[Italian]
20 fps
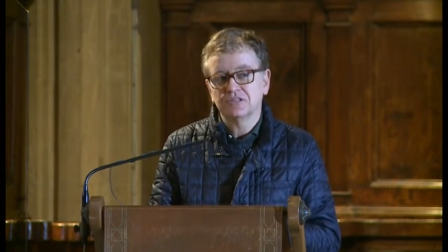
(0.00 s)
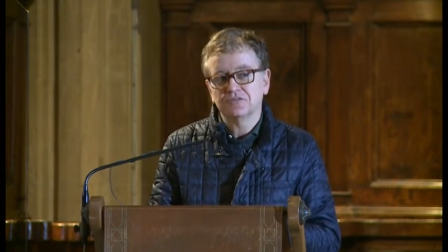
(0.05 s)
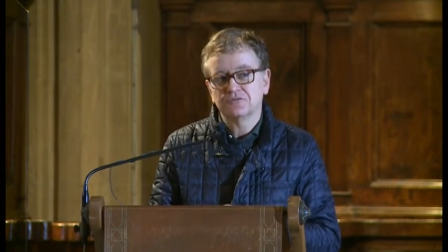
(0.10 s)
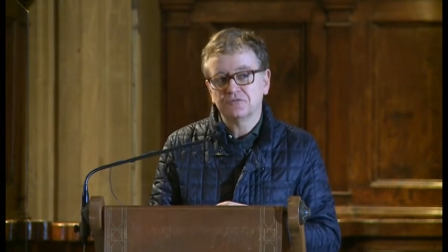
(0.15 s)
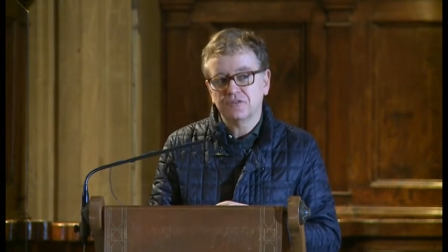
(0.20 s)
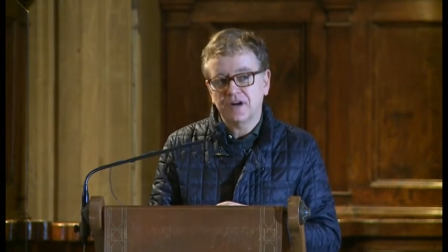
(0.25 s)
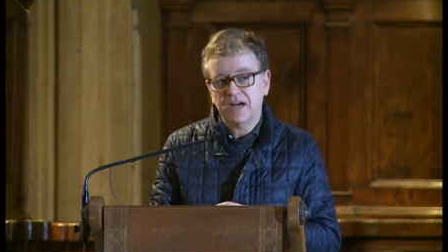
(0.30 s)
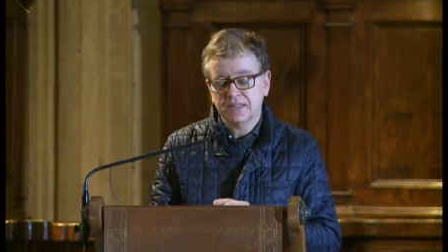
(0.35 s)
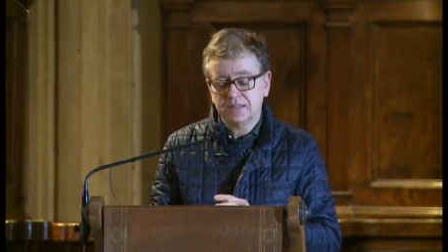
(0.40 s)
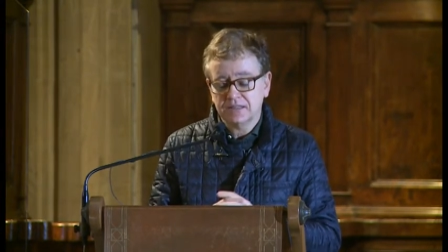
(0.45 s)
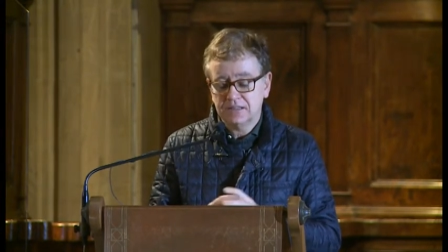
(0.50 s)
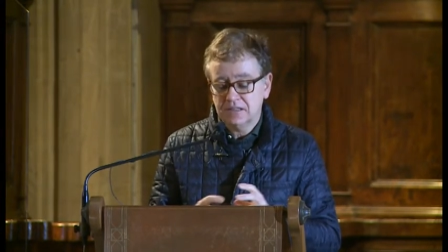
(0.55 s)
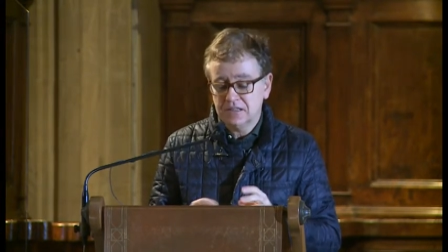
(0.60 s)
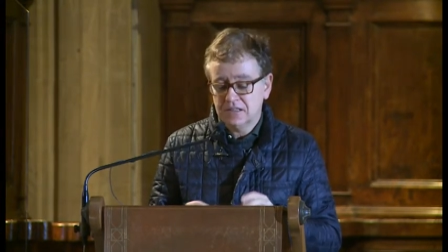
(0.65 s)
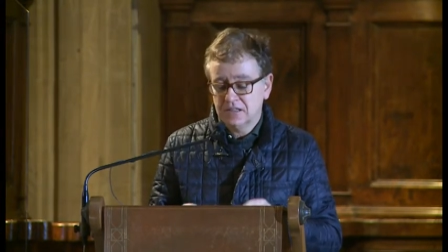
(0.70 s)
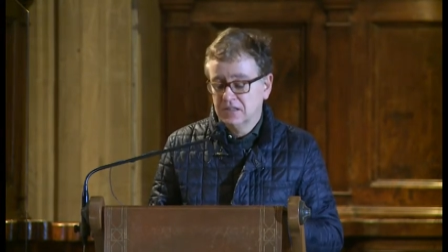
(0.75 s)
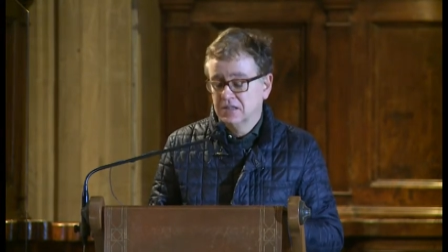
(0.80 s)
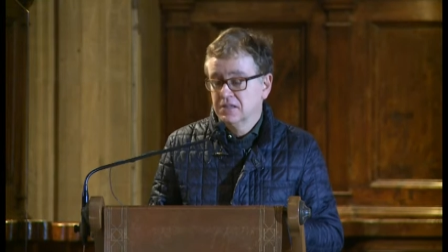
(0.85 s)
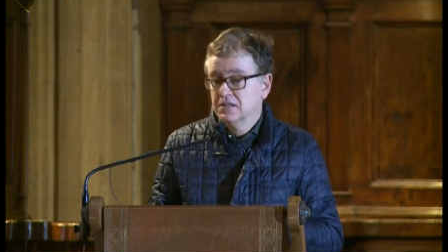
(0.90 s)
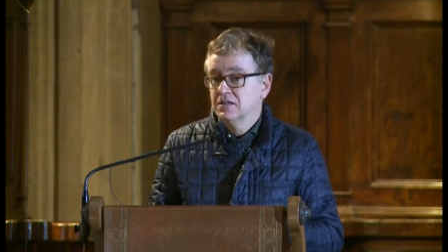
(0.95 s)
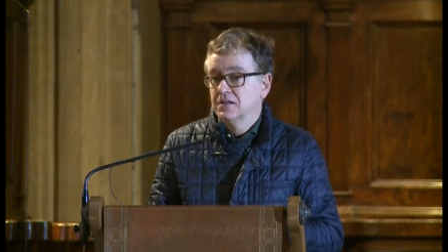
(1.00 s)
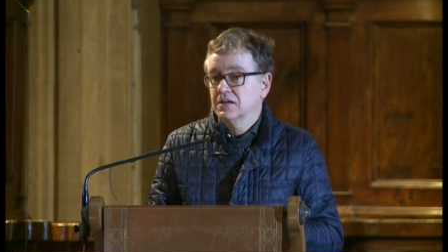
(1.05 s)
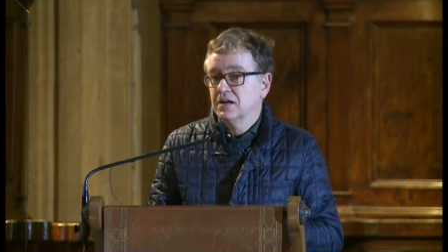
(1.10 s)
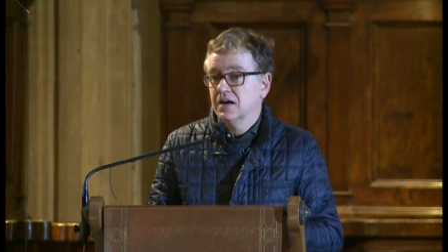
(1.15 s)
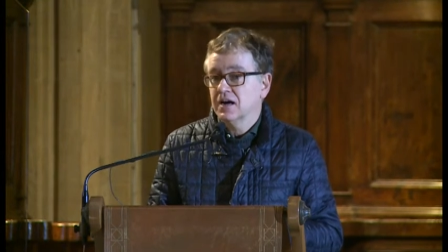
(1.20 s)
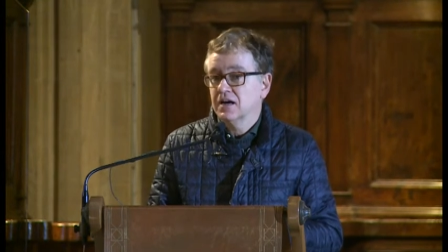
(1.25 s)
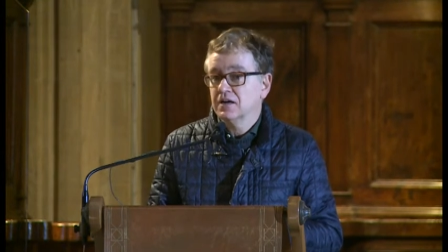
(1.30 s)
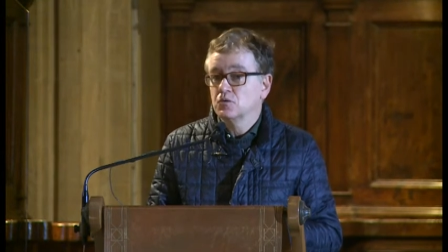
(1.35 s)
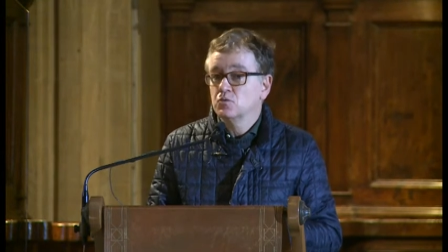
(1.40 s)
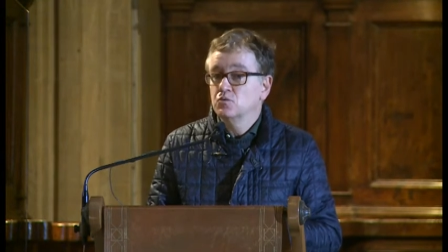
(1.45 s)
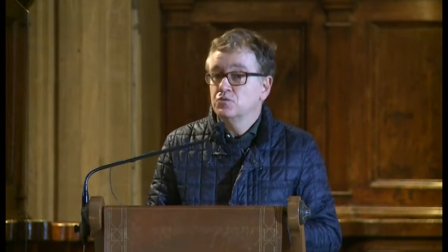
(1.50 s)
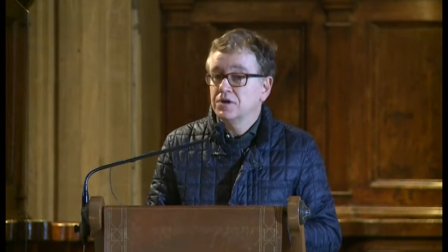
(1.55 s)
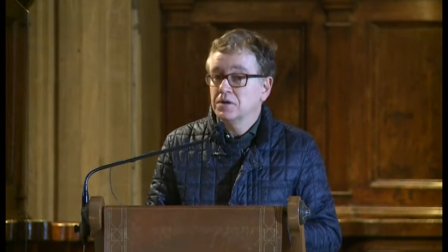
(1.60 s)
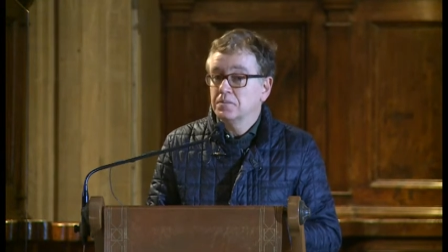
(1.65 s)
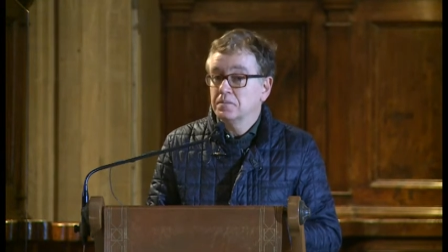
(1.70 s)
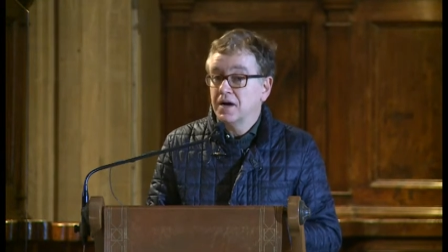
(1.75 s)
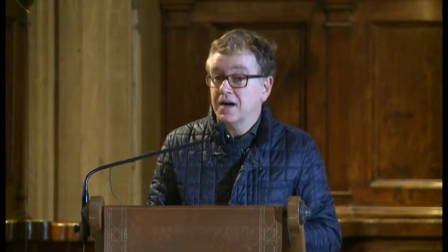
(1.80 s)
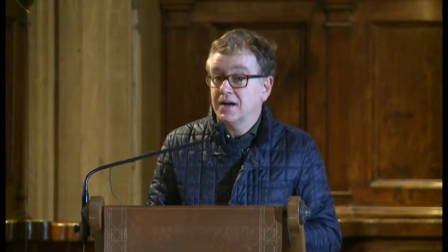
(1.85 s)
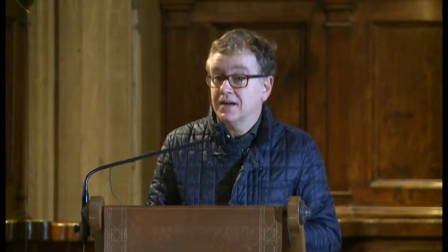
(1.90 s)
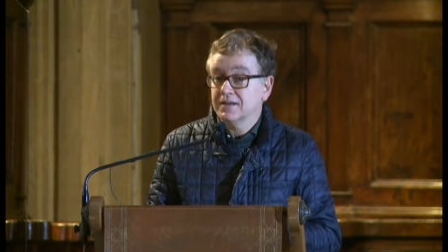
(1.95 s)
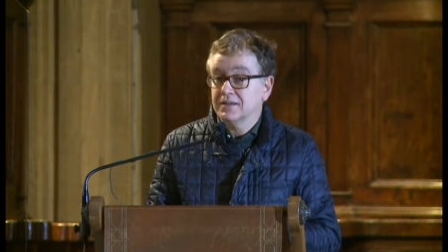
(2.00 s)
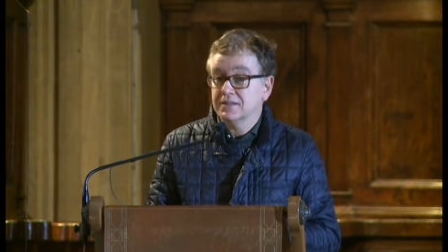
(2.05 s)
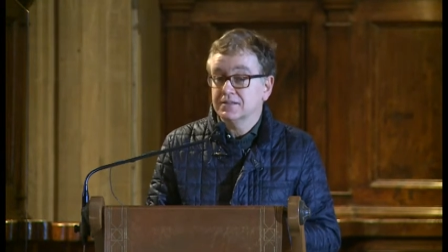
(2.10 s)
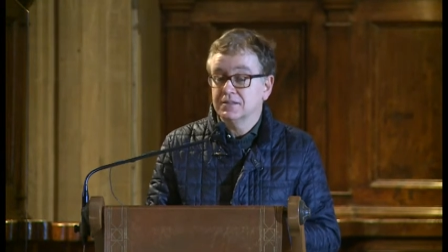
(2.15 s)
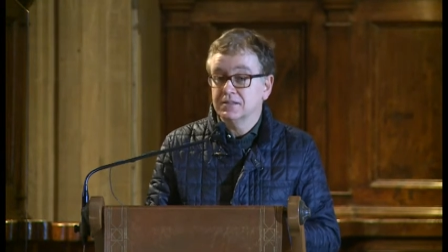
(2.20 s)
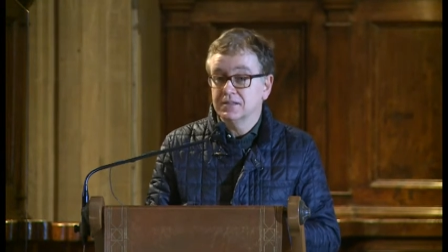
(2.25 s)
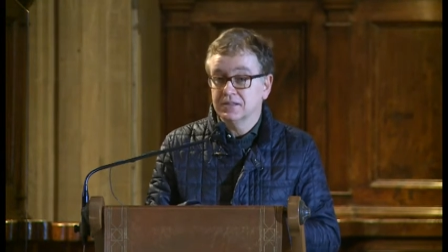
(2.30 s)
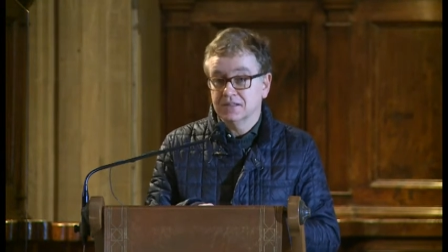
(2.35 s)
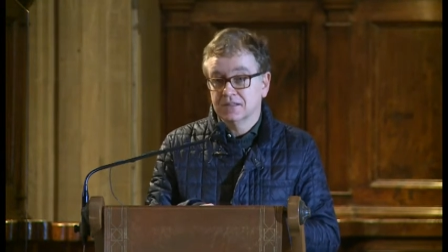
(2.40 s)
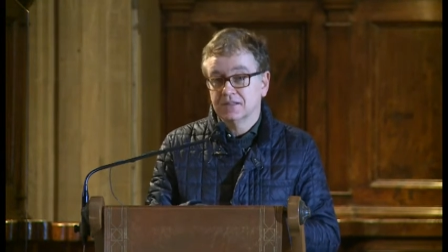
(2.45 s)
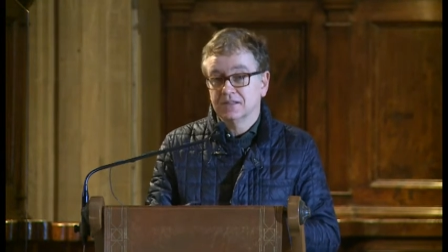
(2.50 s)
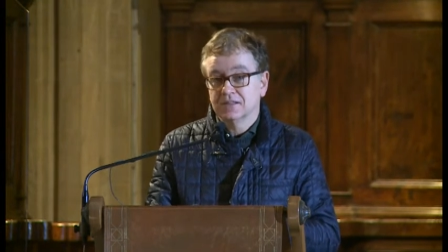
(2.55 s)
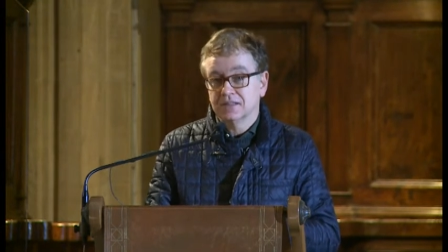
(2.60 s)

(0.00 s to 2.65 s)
Infatti alcune parti